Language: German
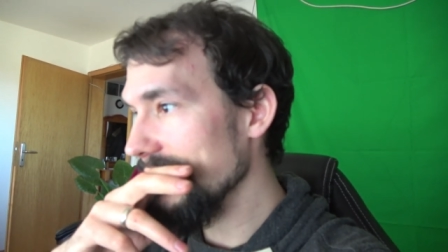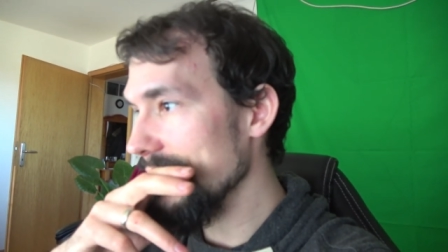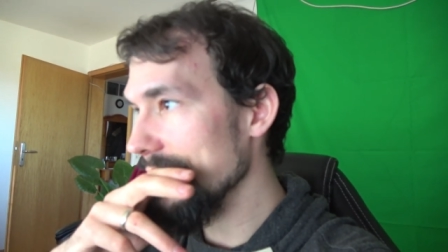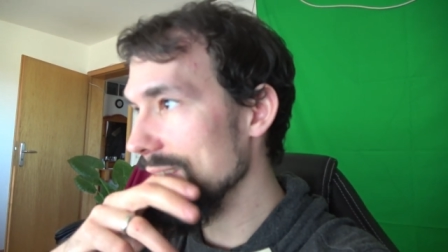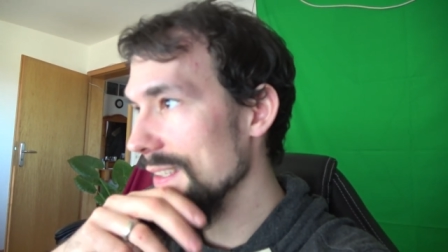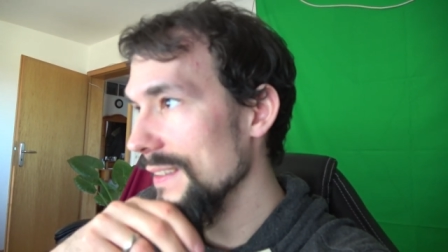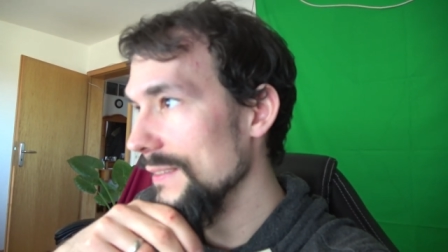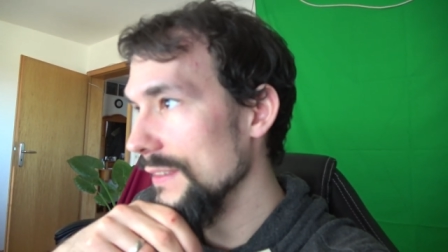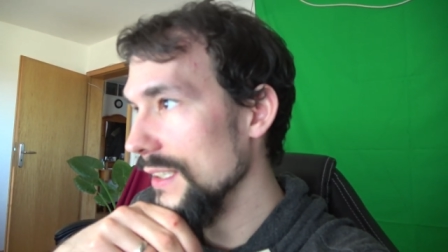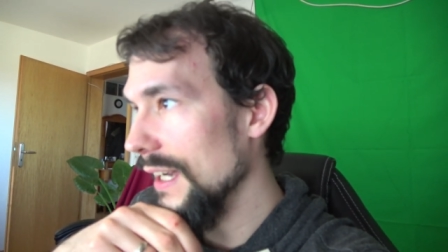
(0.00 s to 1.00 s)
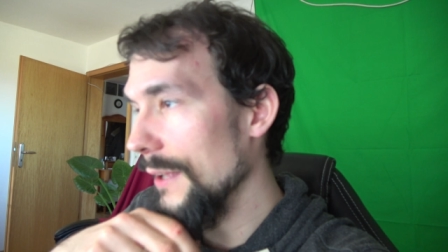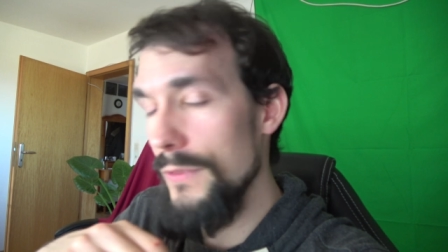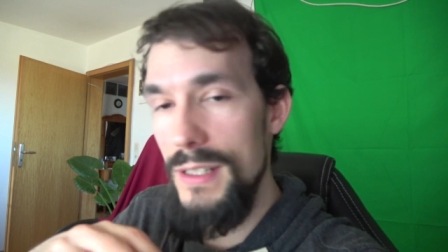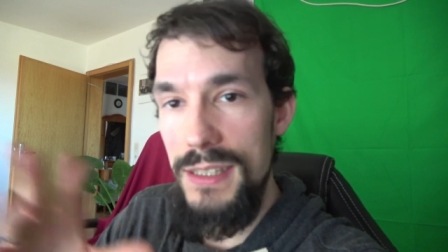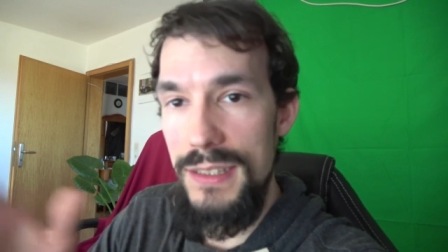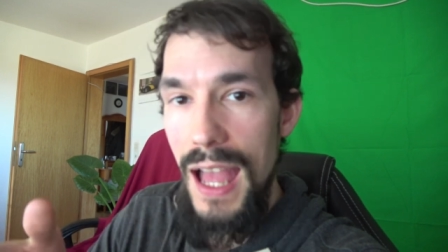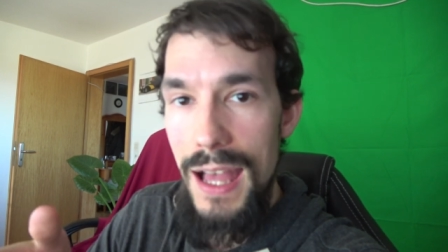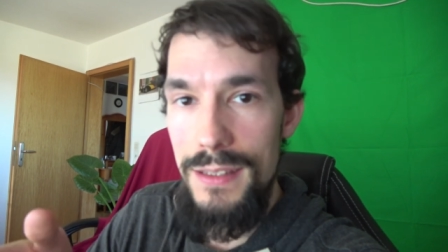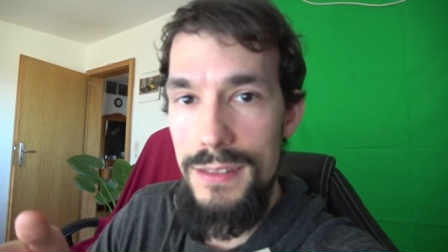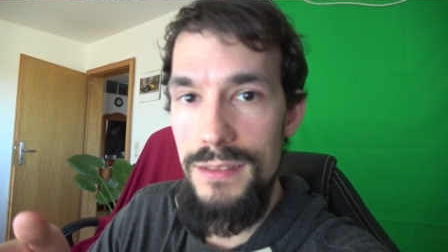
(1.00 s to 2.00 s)
das, die wir Anfang des
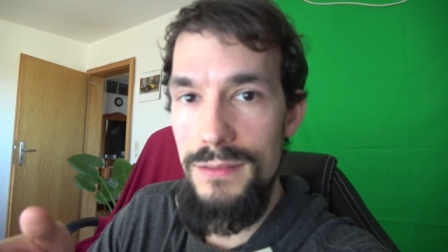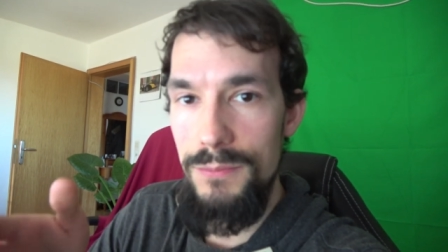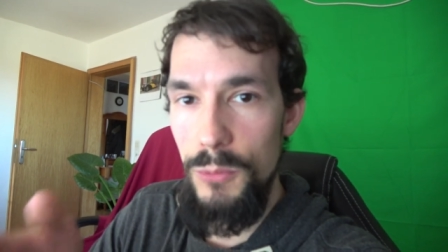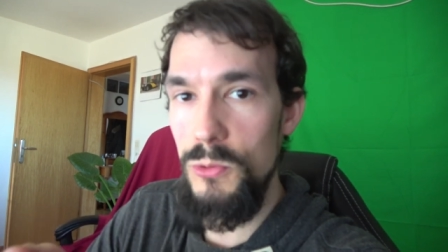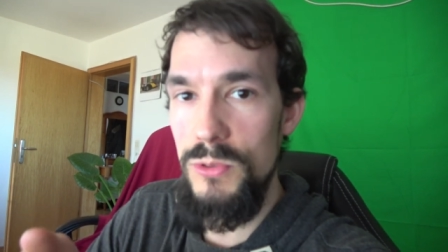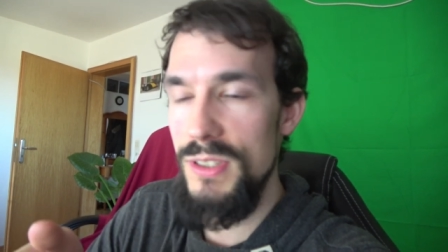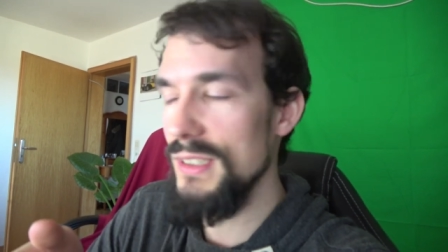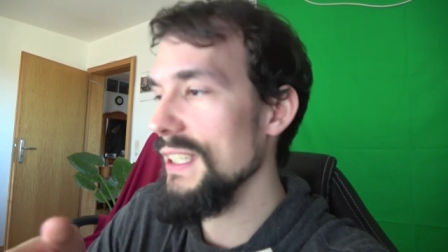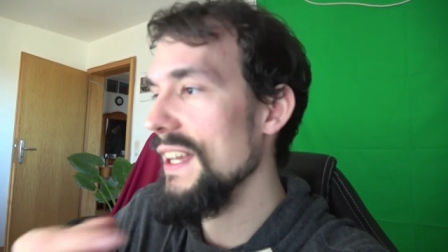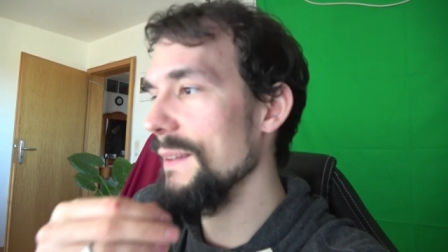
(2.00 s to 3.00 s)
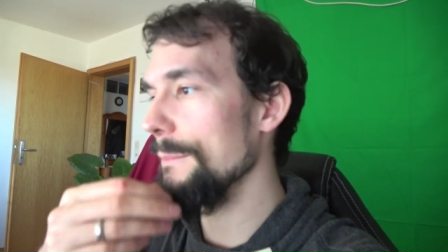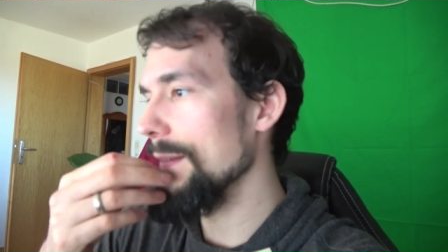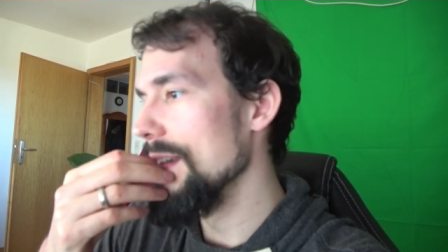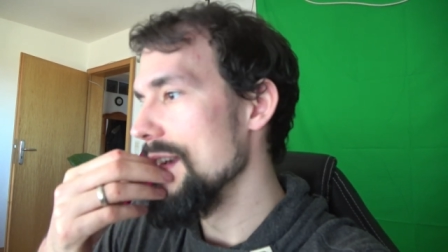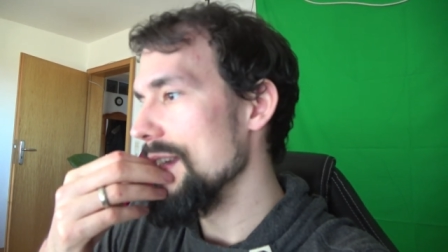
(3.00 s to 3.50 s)
Jahres produziert haben,